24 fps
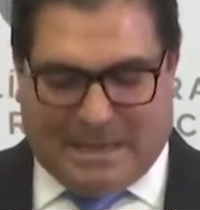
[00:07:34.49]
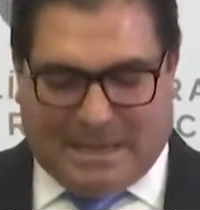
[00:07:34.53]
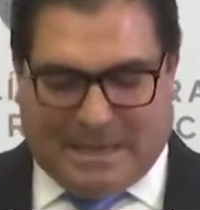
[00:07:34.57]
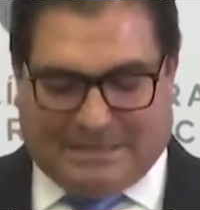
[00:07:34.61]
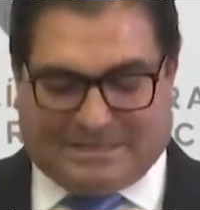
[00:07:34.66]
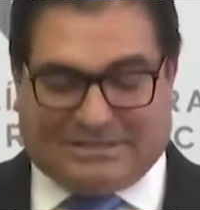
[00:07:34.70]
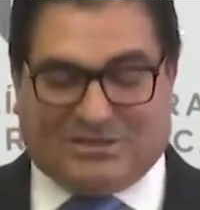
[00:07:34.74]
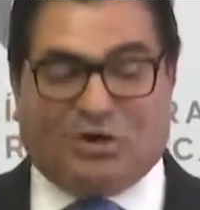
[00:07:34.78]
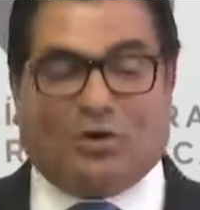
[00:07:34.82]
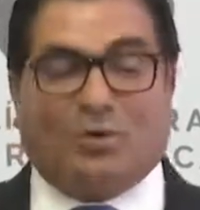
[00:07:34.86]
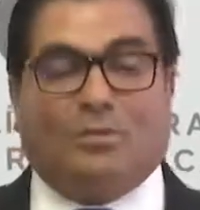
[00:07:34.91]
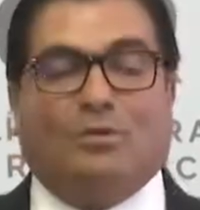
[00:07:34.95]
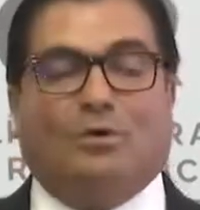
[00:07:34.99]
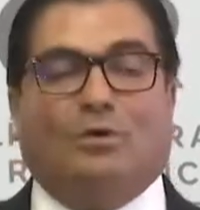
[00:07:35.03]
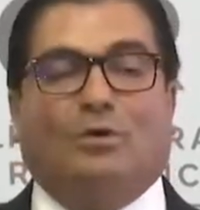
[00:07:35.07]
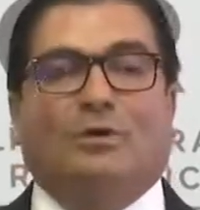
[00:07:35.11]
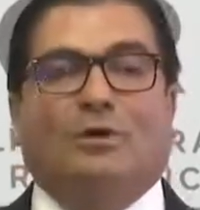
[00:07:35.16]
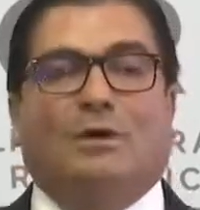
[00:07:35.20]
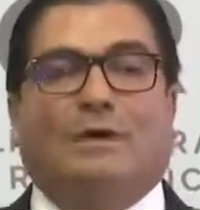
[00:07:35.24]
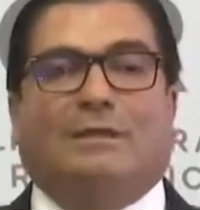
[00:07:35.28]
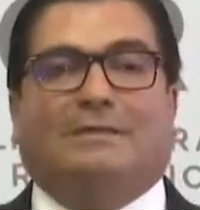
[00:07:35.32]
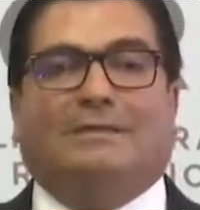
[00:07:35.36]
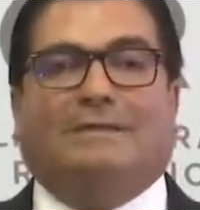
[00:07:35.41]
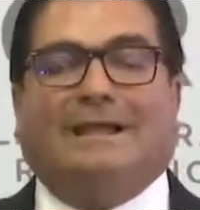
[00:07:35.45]
así
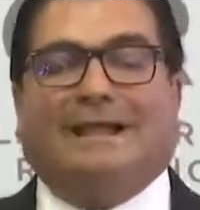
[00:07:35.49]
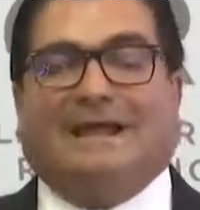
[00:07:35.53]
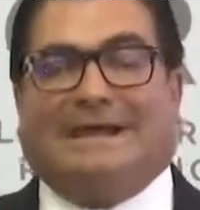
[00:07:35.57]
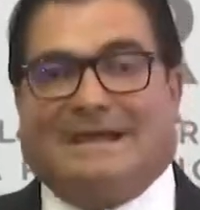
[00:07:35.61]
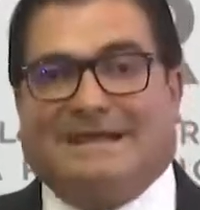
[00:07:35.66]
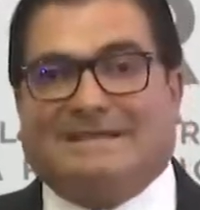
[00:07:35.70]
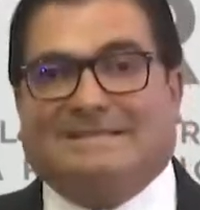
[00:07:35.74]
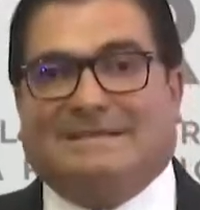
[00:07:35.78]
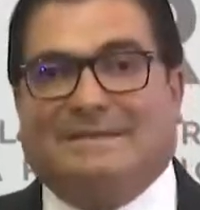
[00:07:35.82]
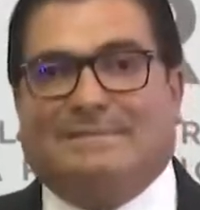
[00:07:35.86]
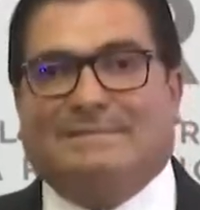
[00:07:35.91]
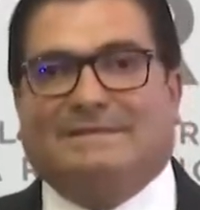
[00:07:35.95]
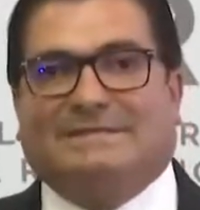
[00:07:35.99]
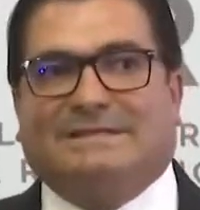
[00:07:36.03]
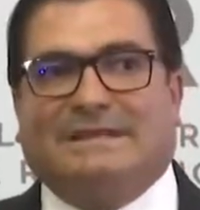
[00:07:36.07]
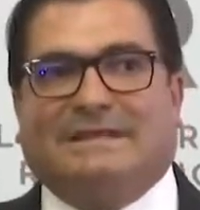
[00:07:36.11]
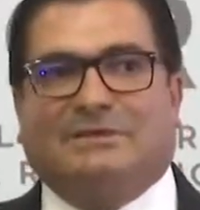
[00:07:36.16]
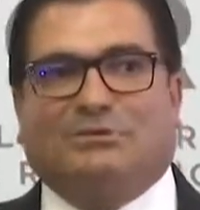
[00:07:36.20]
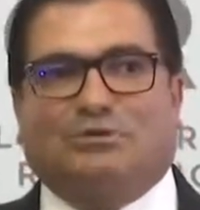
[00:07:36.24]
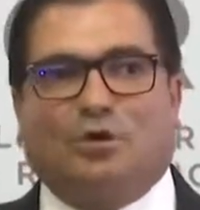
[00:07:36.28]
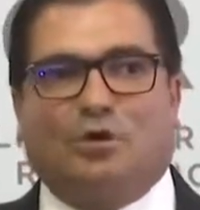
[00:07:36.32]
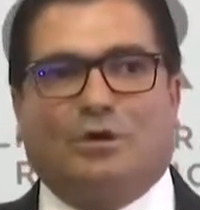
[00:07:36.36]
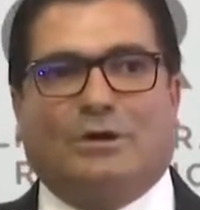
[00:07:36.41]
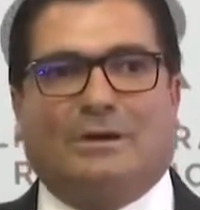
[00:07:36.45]
como de la Agencia de
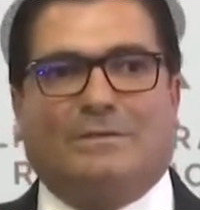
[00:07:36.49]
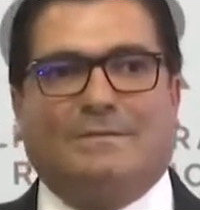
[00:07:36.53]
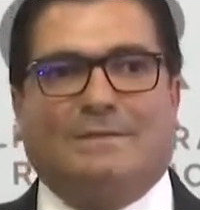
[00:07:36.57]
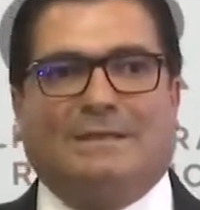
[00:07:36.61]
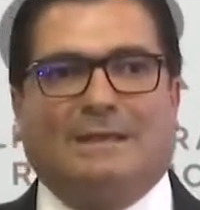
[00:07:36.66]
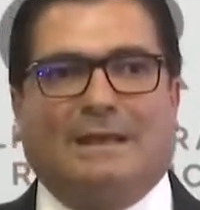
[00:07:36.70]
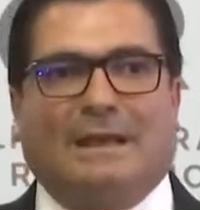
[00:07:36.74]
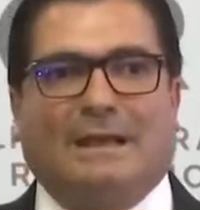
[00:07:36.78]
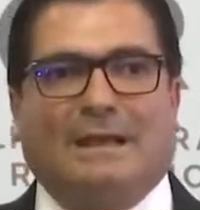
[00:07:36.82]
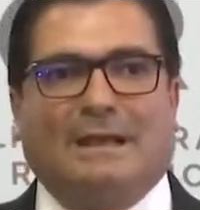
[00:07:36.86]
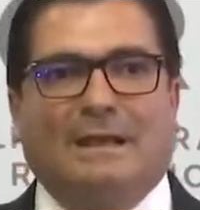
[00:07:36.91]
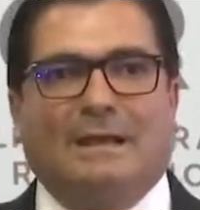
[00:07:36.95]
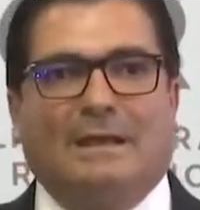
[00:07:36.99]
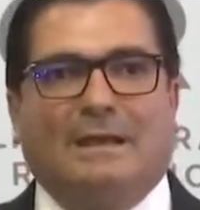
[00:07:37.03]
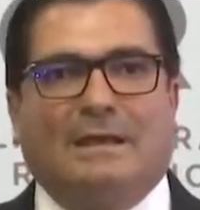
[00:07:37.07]
Investigación Criminal,